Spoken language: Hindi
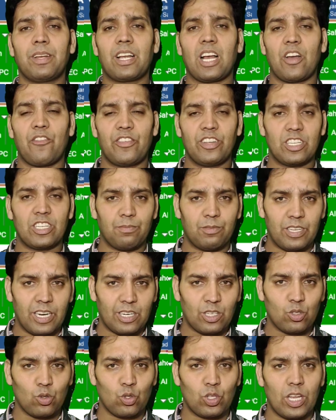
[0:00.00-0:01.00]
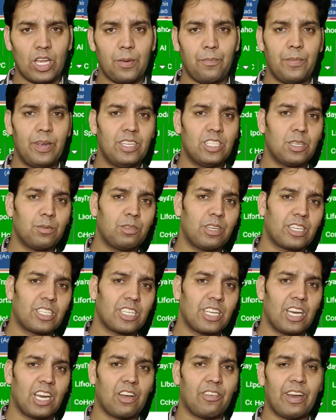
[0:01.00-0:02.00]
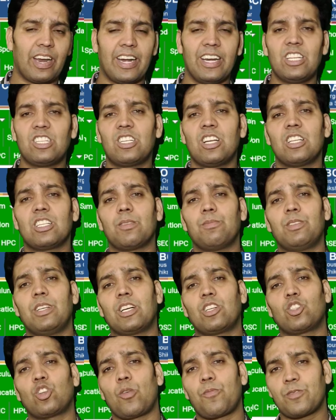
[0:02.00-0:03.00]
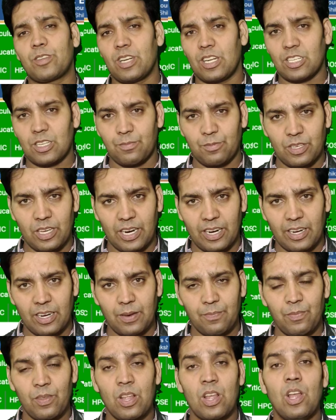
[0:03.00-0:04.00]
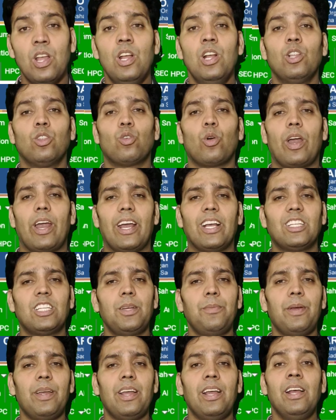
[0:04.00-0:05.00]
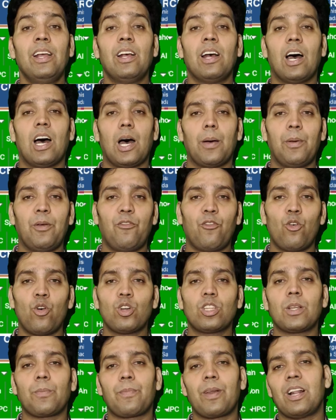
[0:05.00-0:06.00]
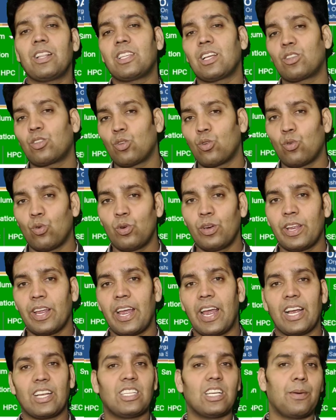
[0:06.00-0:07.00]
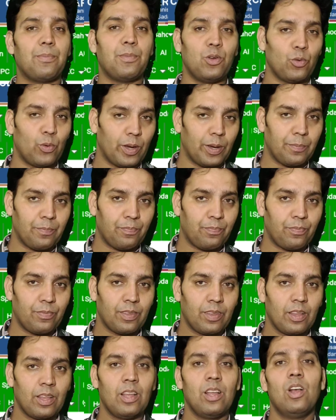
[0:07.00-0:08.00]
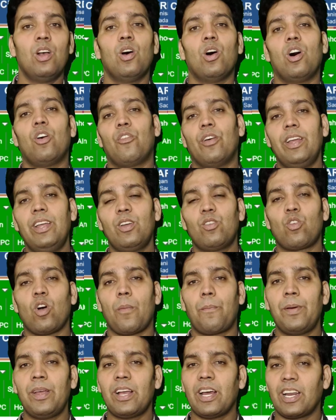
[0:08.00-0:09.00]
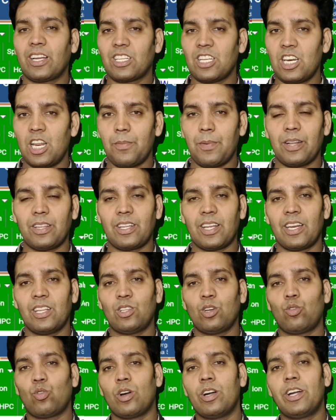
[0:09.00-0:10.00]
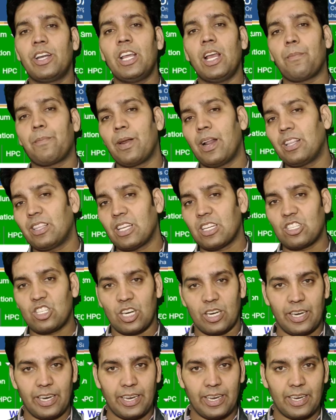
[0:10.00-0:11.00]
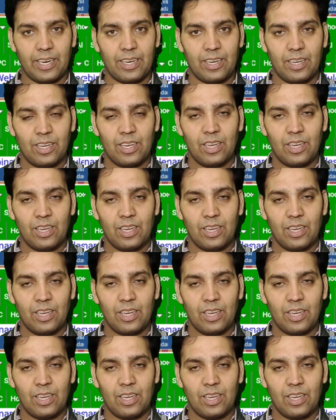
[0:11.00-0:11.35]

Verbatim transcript: में काफ़ी सब्जेक्ट्स होते हैं मेन सब्जेक्ट्स के अलावा एडिशनल सब्जेक्ट्स ऑप्शनल सब्जेक्ट तो ऐसे में अभी फोर्थ अप्रैल तक तो उनके एग्जाम ही हुए और वहीं कॉपी करेक्शन की बात करें तो ट्वेंटी अप्रैल तक चले हैं